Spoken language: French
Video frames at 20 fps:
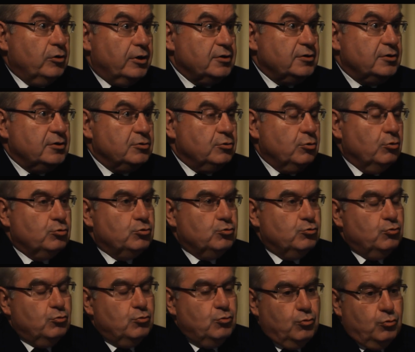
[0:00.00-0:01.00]
l'assistance
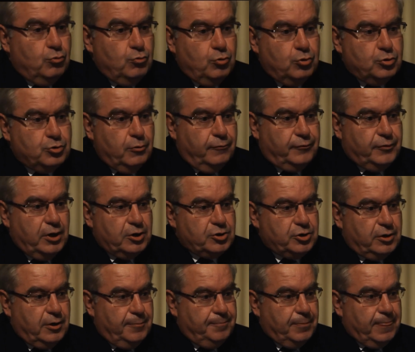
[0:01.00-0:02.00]
ou, le sauvetage
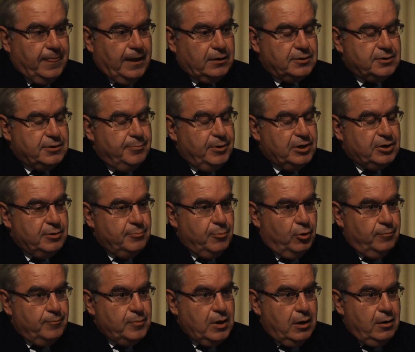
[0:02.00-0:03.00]
à, ces
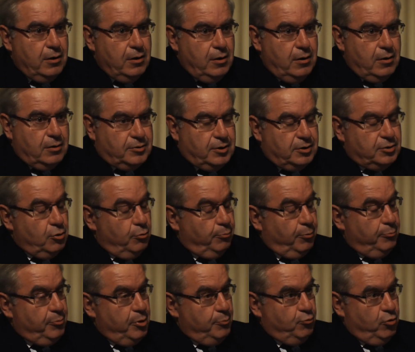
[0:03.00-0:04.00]
bâtiments. Ça, c'est le
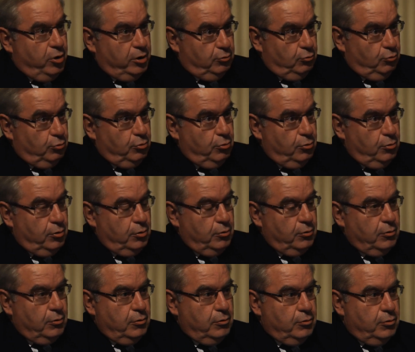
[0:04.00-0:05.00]
premier point. Donc,
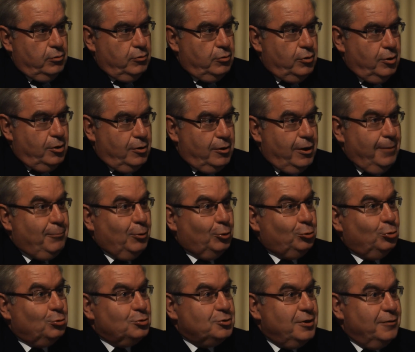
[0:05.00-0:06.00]
euh,
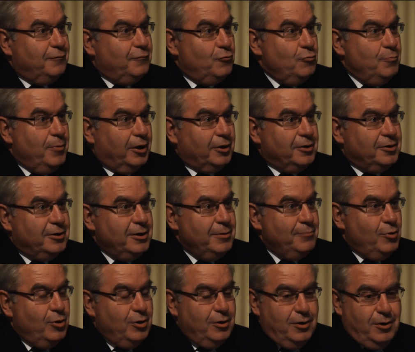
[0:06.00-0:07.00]
l'importance des flux
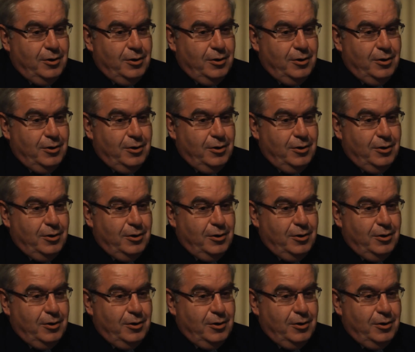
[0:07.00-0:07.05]
maritimes,